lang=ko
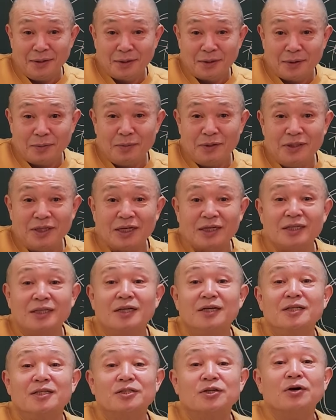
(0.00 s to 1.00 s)
그러 이제
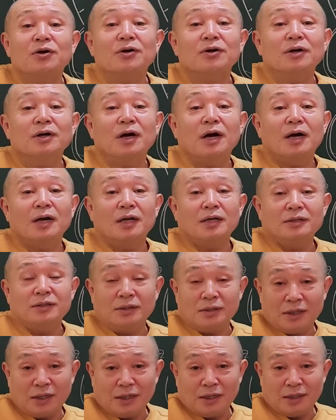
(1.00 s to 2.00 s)
그걸 청간의
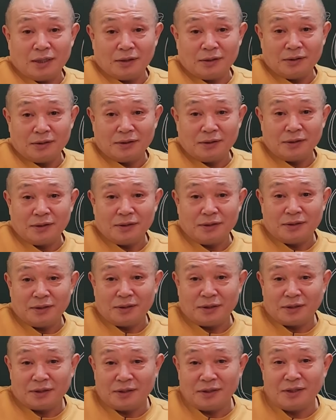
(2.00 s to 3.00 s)
성향이라고 하는 거예요.
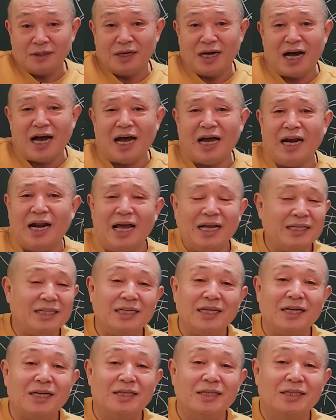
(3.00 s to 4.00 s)
이제 그런 거
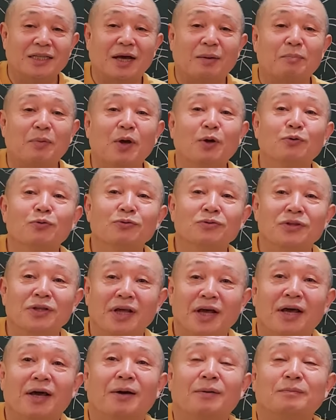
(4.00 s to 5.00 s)
하나씩 하나씩 다
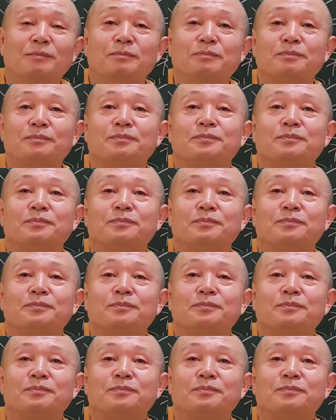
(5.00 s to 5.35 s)
배우는데